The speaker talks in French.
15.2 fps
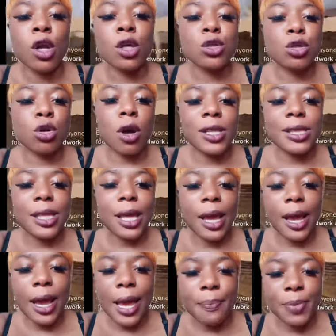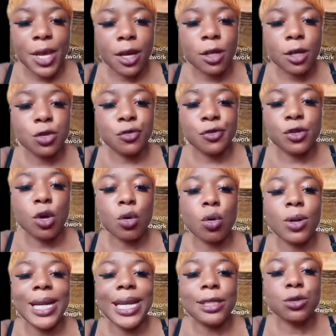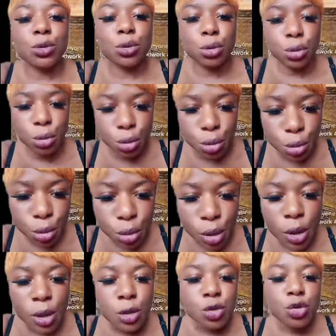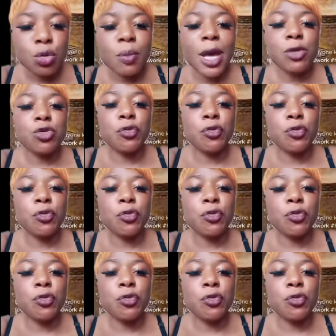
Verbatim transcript: Tu colles très bien. Quand tu finis de coller tout, tu mets du